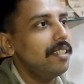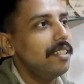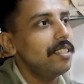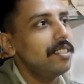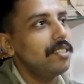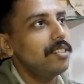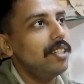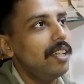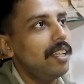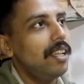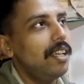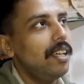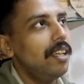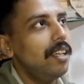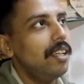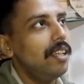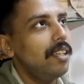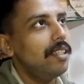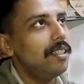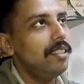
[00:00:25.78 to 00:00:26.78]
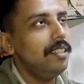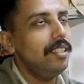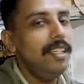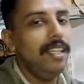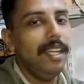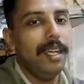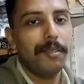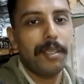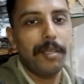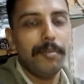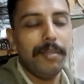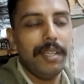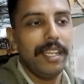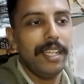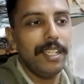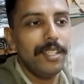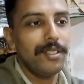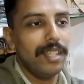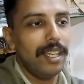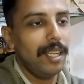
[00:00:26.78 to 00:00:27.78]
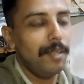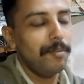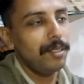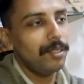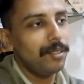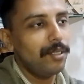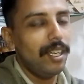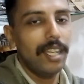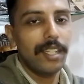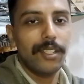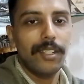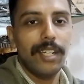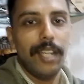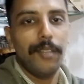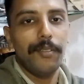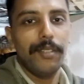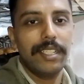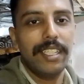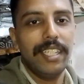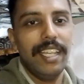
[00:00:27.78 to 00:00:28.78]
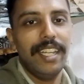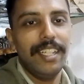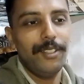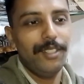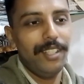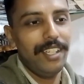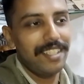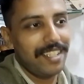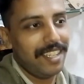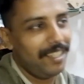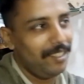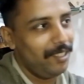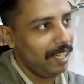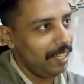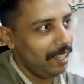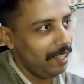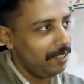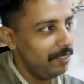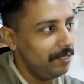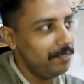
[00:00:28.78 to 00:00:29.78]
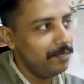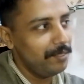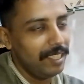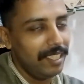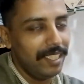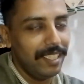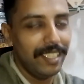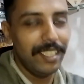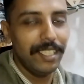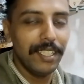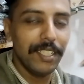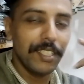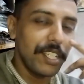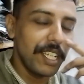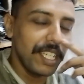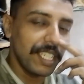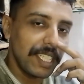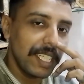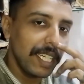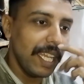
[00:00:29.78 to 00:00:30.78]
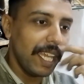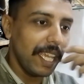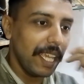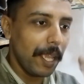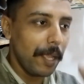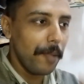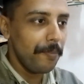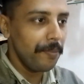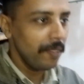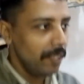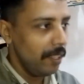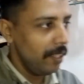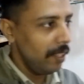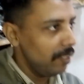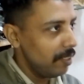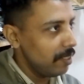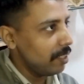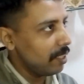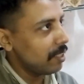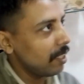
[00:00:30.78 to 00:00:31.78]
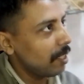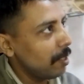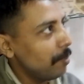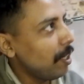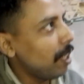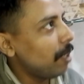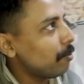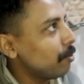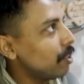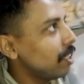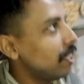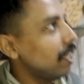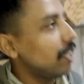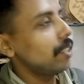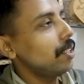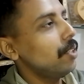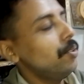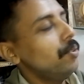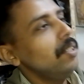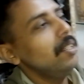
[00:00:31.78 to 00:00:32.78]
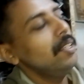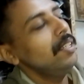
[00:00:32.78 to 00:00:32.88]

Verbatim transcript: जो है ना आपके भाई ने जो है ना अपनी दुकान को रेनोवेट किया है थोड़ा सा जो है ना चेंजिंग लाई है जैसे कि मैं आपको दिखाता हूँ